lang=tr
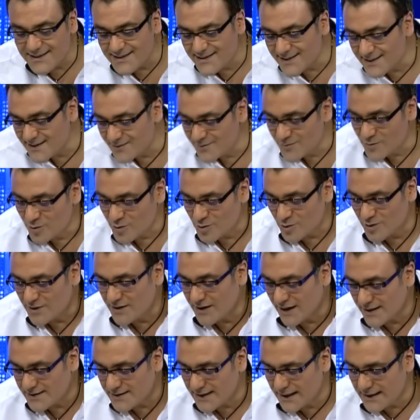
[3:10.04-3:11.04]
tanımlıyorsun
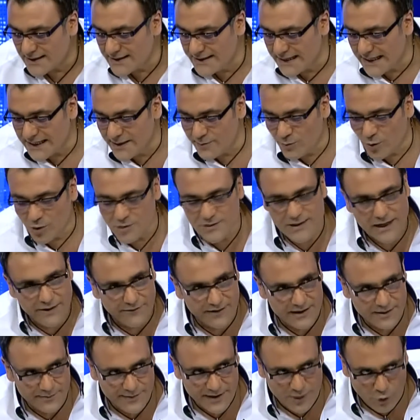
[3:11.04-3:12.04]
Kıraç? Yani deri mont,
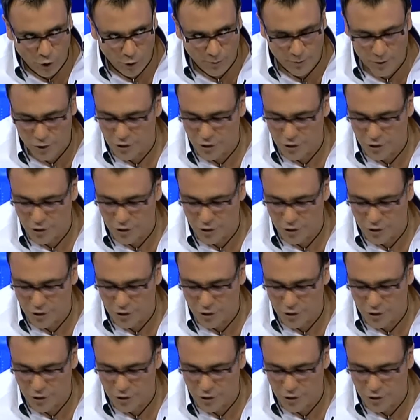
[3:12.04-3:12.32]
havalı bir kovboy